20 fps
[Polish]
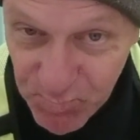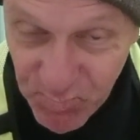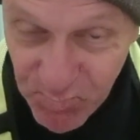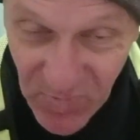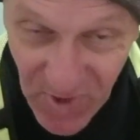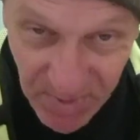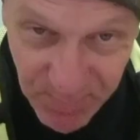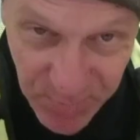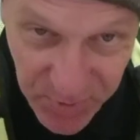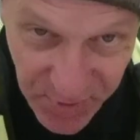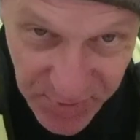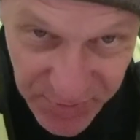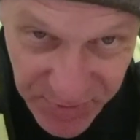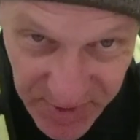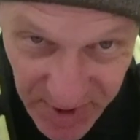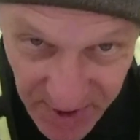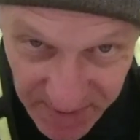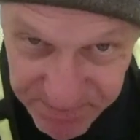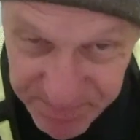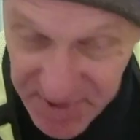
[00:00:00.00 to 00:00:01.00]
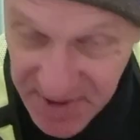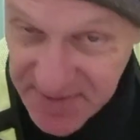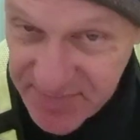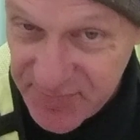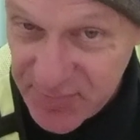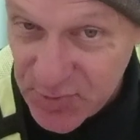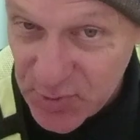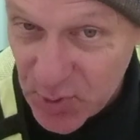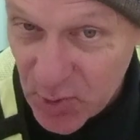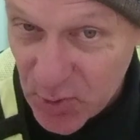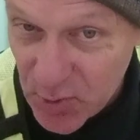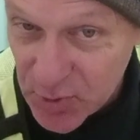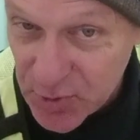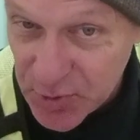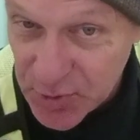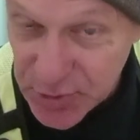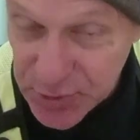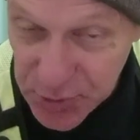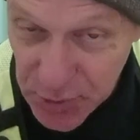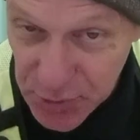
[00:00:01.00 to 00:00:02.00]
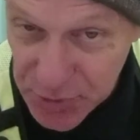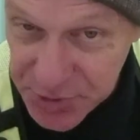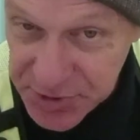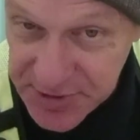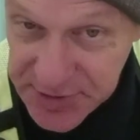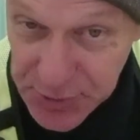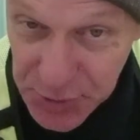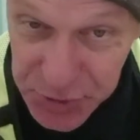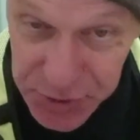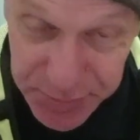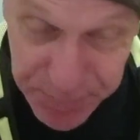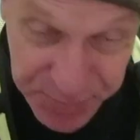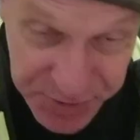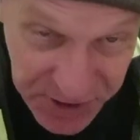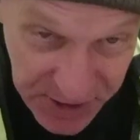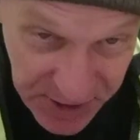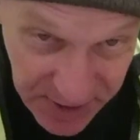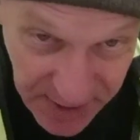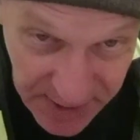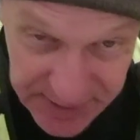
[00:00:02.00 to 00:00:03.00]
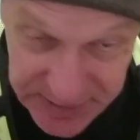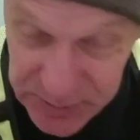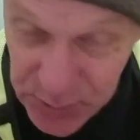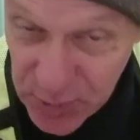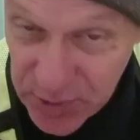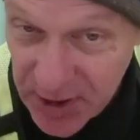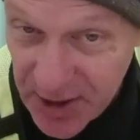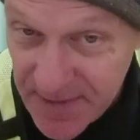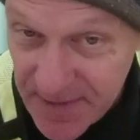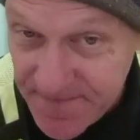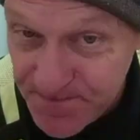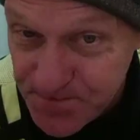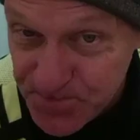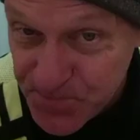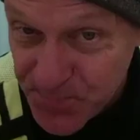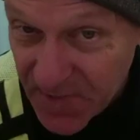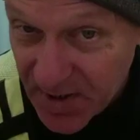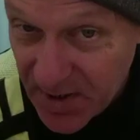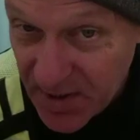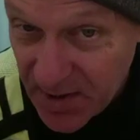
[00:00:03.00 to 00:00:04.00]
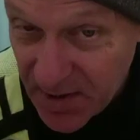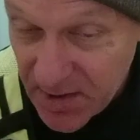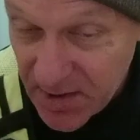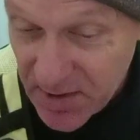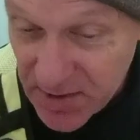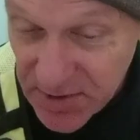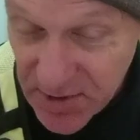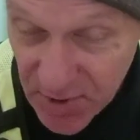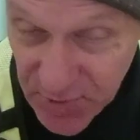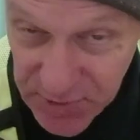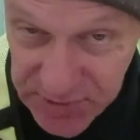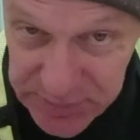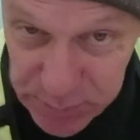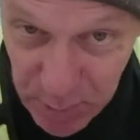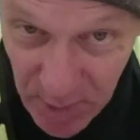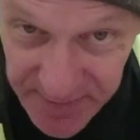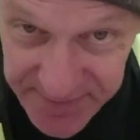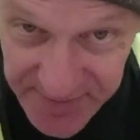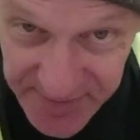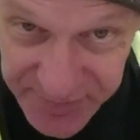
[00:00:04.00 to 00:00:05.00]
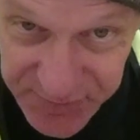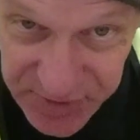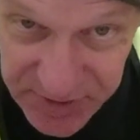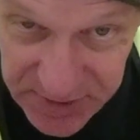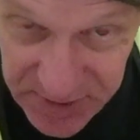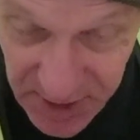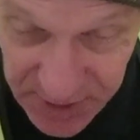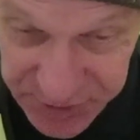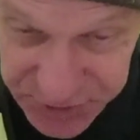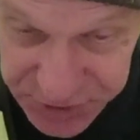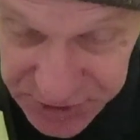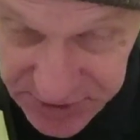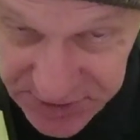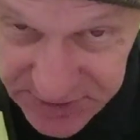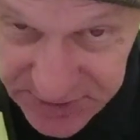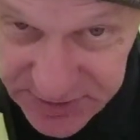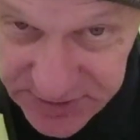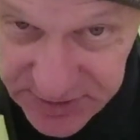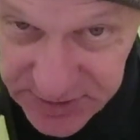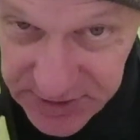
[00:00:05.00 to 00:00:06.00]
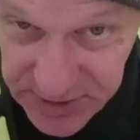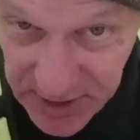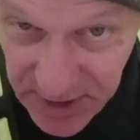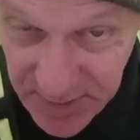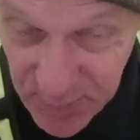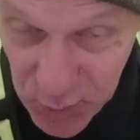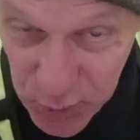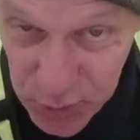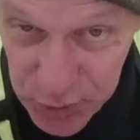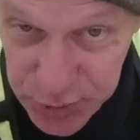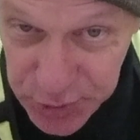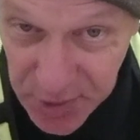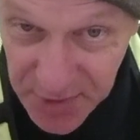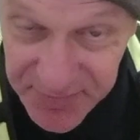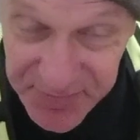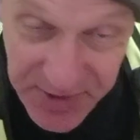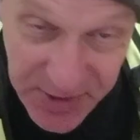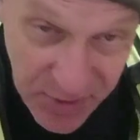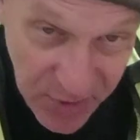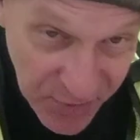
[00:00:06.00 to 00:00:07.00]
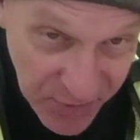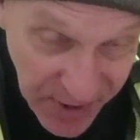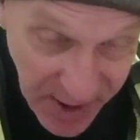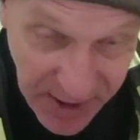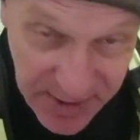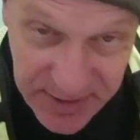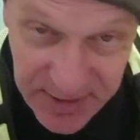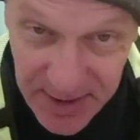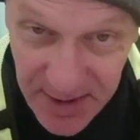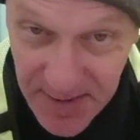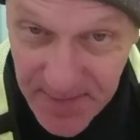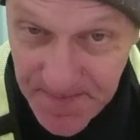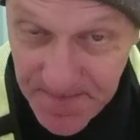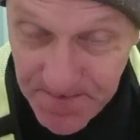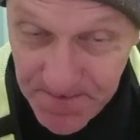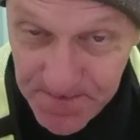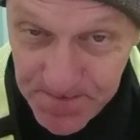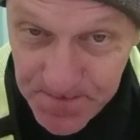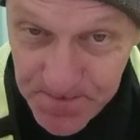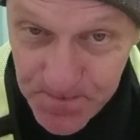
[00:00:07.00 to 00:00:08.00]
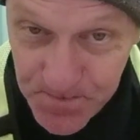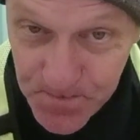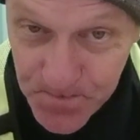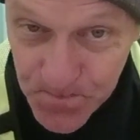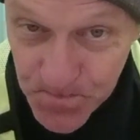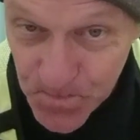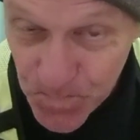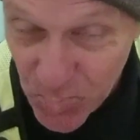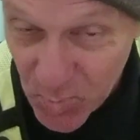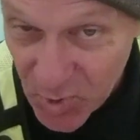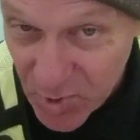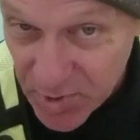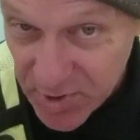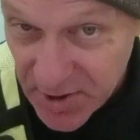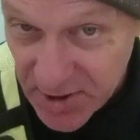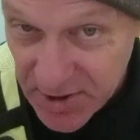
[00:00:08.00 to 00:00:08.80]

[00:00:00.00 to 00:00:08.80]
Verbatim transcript: bo na pewno ktoś coś przekazuje Jarosławowi Kaczyńskiemu do wykonania ok?